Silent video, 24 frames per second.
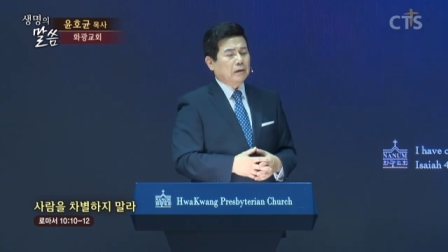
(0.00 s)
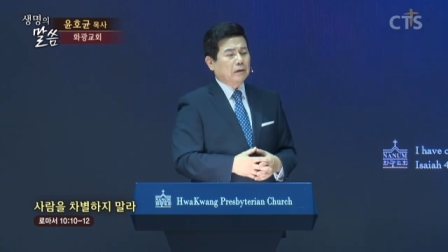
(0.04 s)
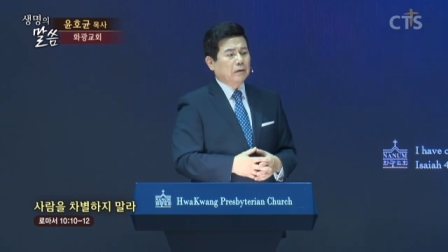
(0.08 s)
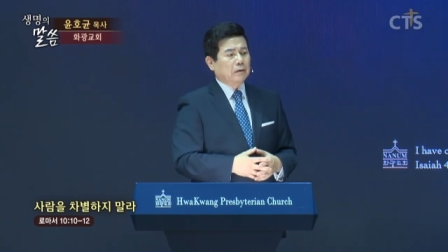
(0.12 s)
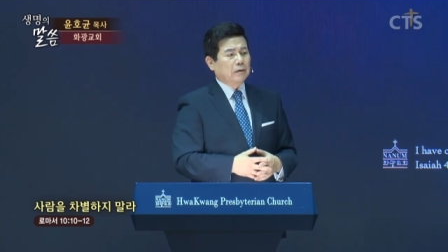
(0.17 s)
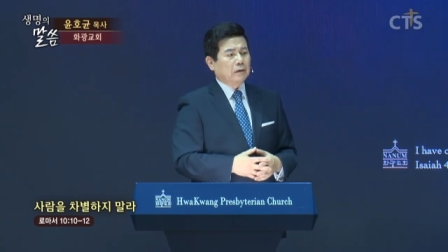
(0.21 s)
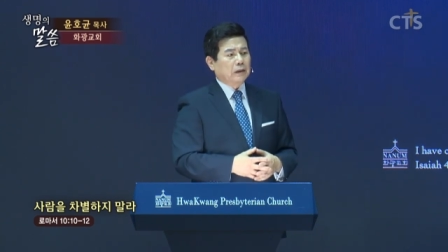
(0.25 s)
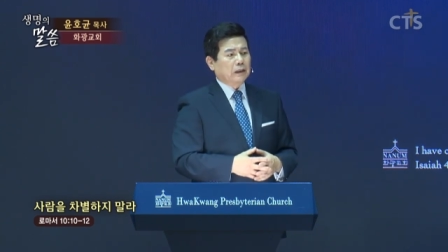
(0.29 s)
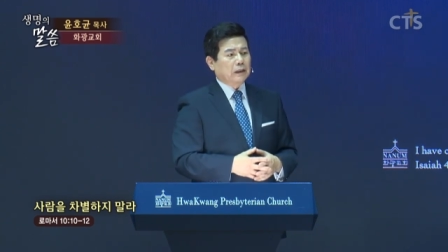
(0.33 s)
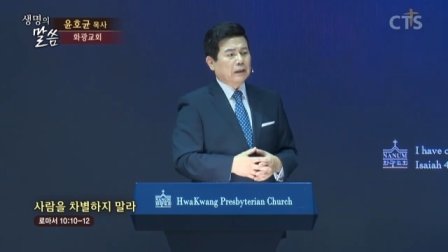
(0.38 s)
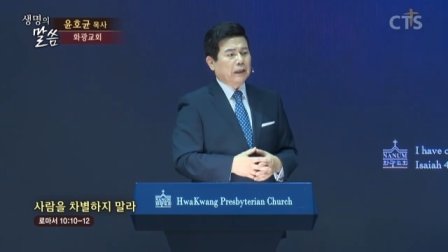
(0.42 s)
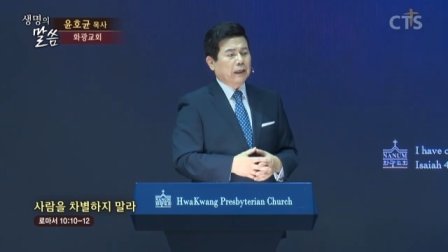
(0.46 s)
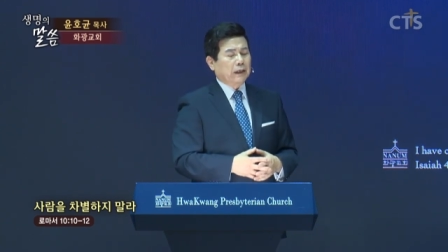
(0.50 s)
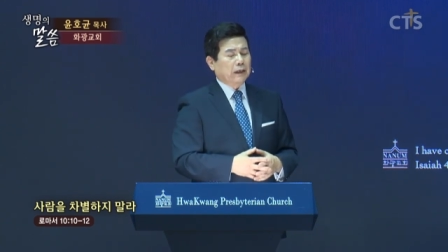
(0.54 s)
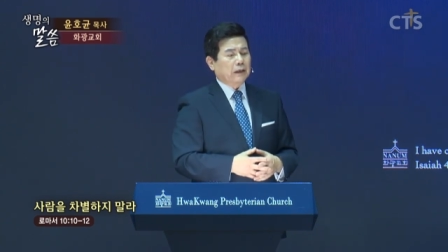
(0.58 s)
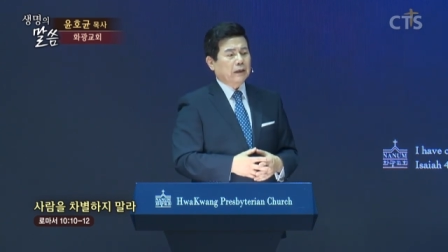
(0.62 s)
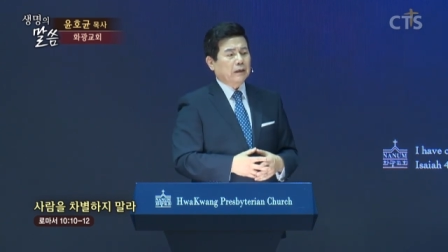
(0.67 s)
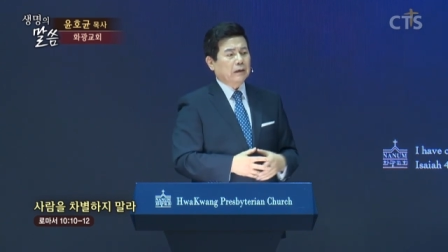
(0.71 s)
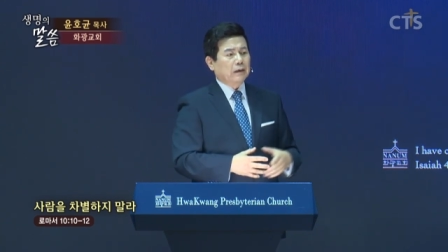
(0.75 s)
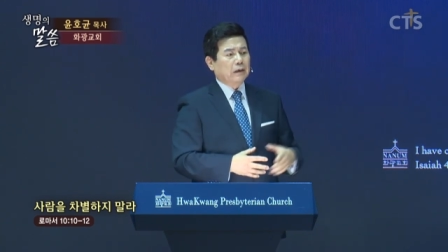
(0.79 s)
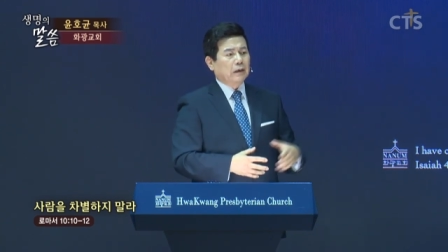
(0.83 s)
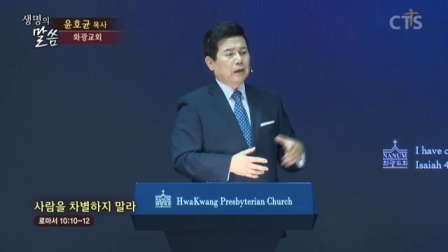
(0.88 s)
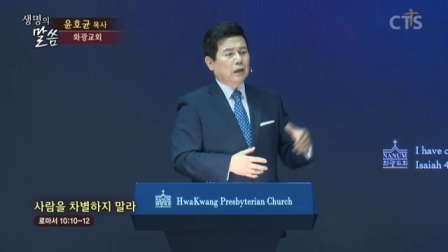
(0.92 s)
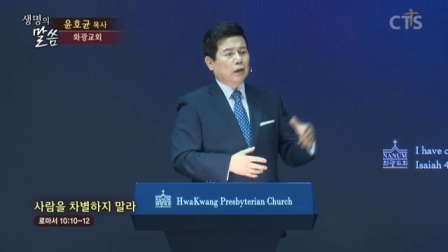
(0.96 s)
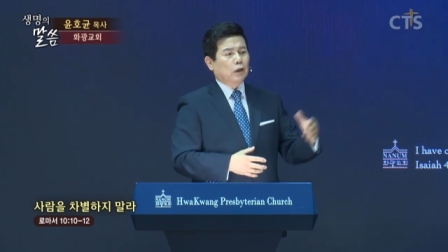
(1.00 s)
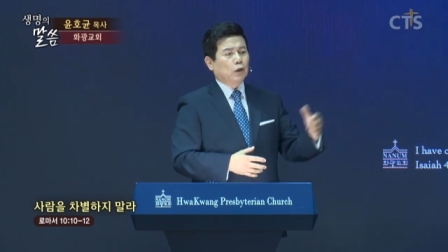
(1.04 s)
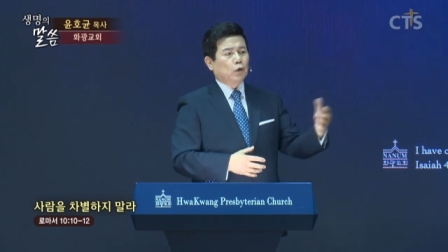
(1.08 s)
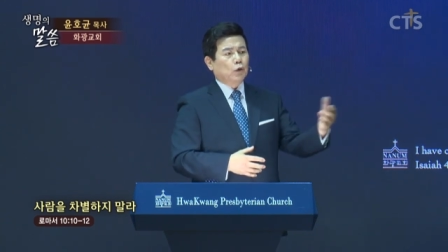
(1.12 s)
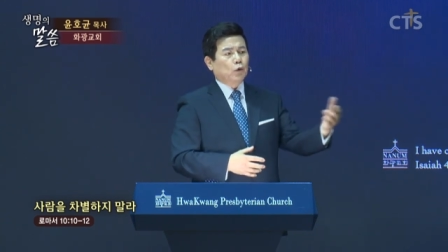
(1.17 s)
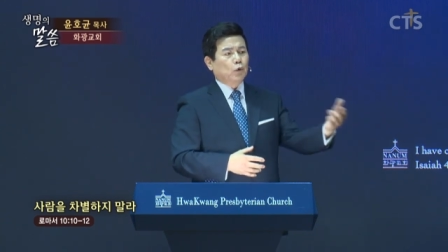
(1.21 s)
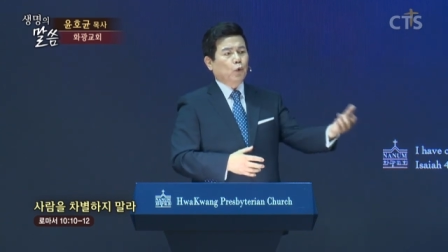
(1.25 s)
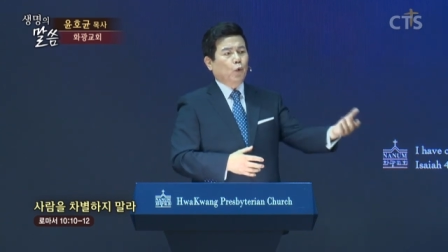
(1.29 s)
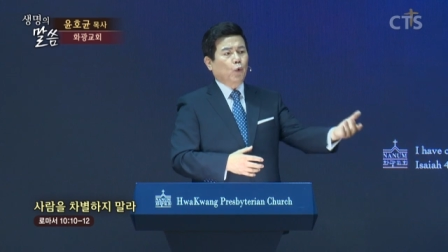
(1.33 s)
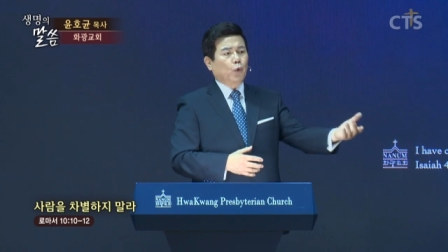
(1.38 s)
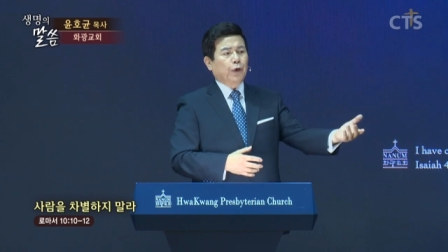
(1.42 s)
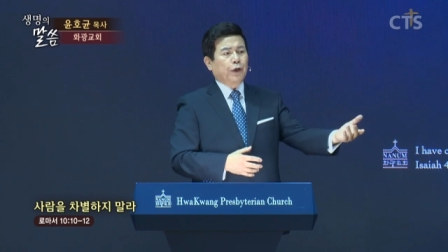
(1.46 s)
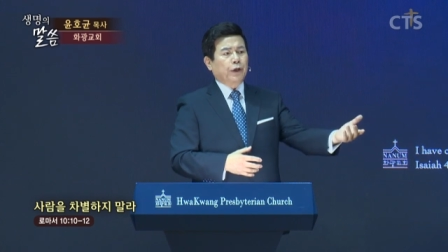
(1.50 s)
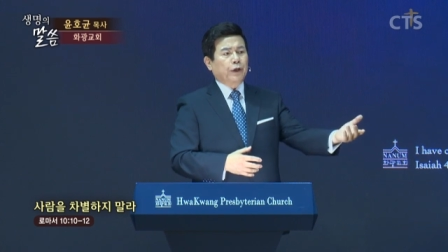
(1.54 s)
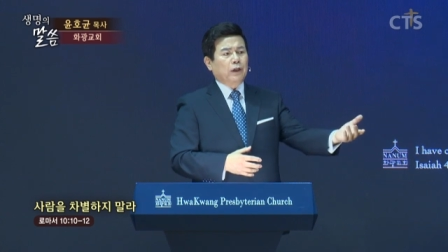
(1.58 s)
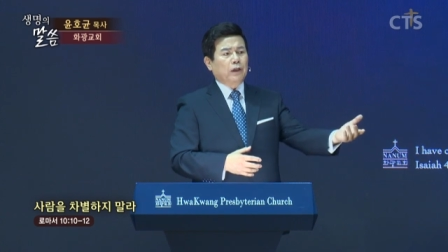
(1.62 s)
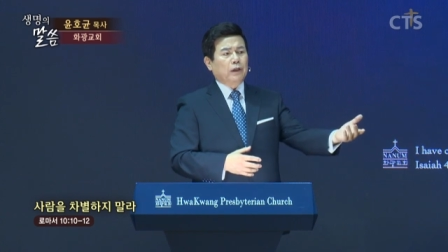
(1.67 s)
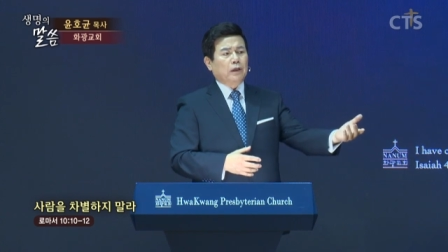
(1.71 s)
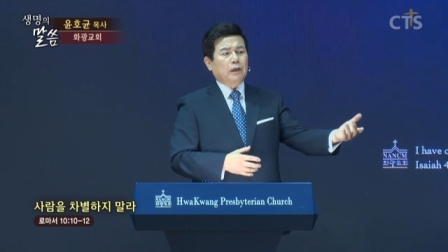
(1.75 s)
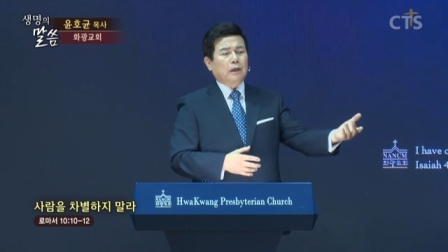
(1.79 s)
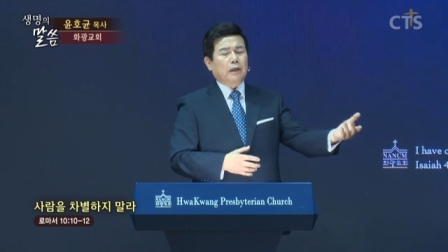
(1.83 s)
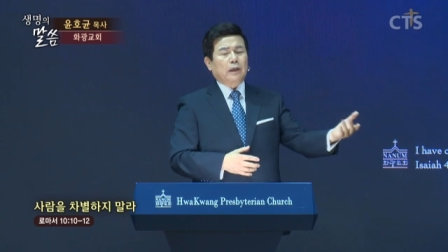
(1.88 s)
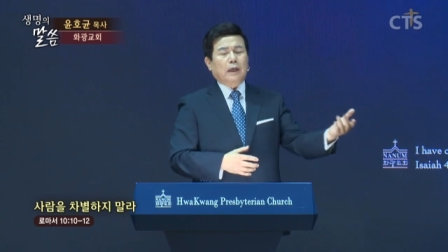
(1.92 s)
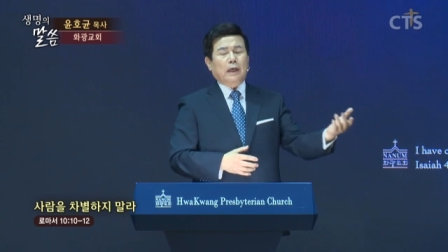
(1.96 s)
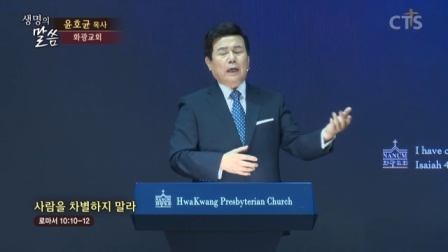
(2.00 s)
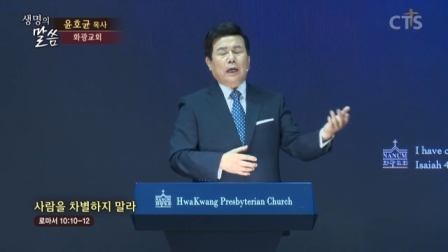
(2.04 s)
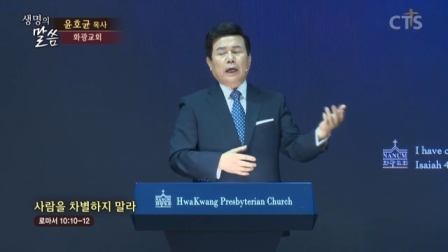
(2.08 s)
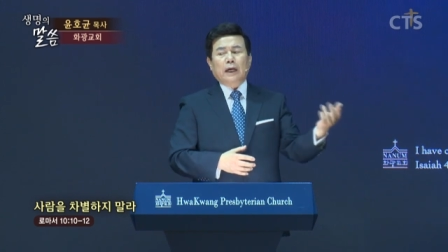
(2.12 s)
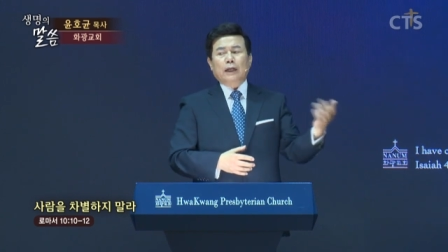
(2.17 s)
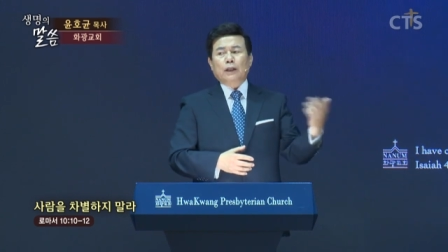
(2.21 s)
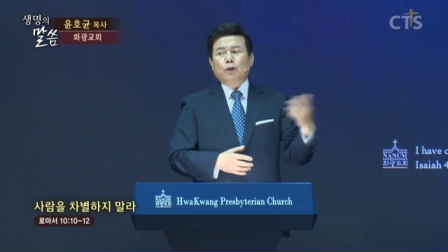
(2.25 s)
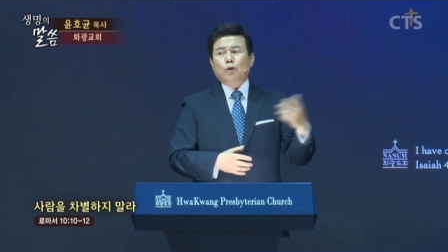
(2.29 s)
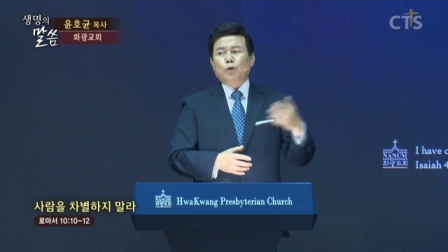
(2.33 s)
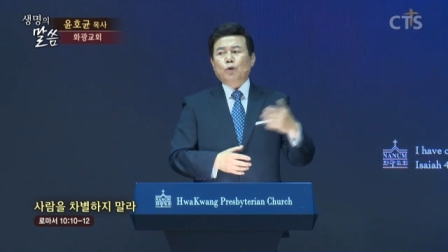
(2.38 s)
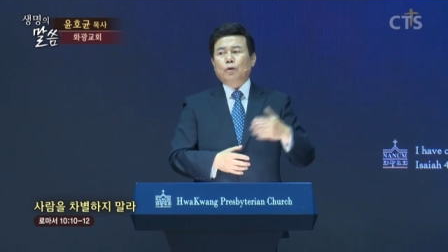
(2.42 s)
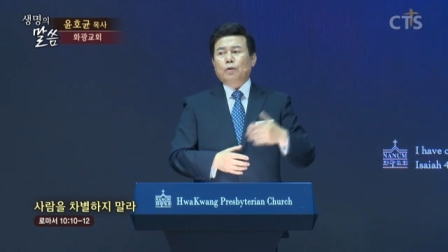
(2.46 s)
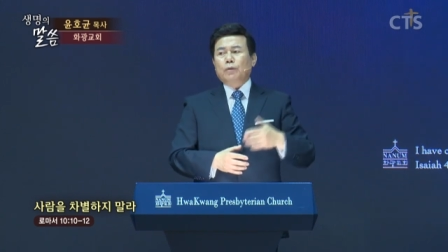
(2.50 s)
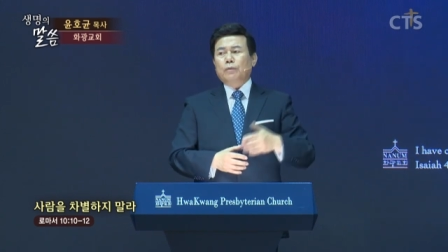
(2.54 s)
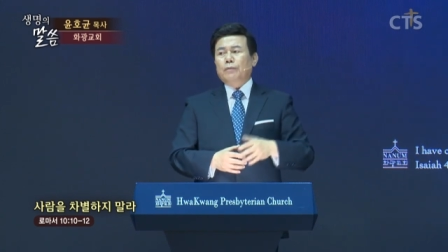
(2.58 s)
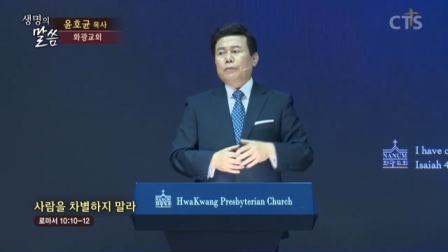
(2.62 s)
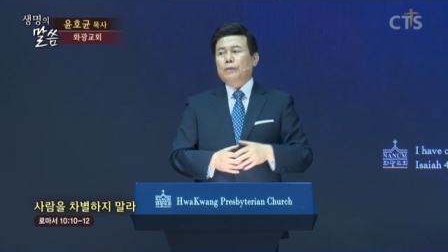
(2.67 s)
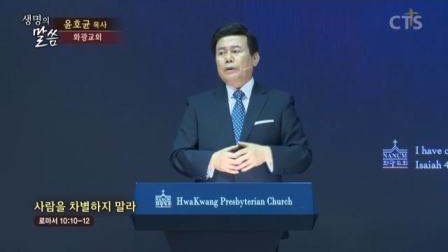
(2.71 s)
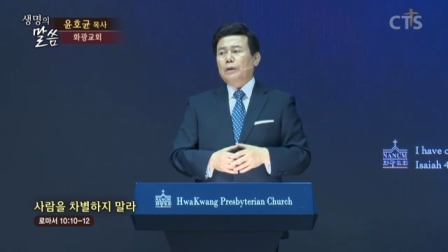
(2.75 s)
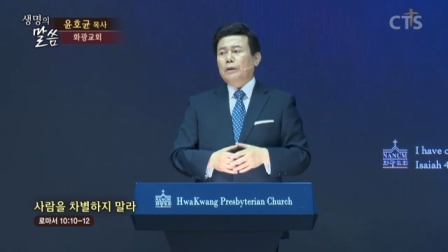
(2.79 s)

거느릴 때에 노예를 하인으로